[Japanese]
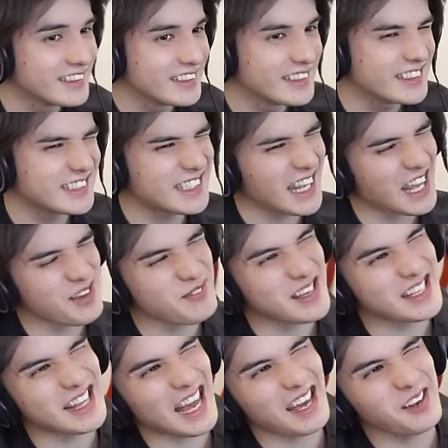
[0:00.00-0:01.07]

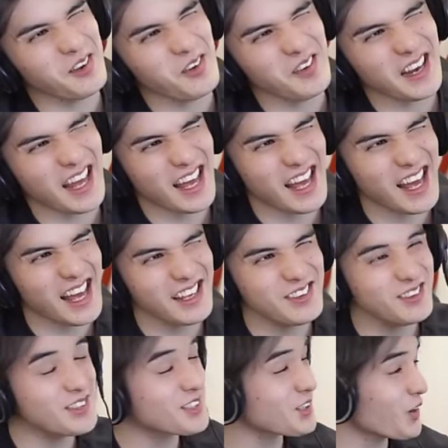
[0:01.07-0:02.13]
セミだろうな、
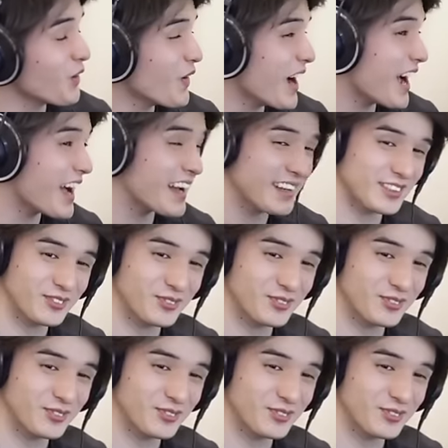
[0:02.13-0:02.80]
優勝は。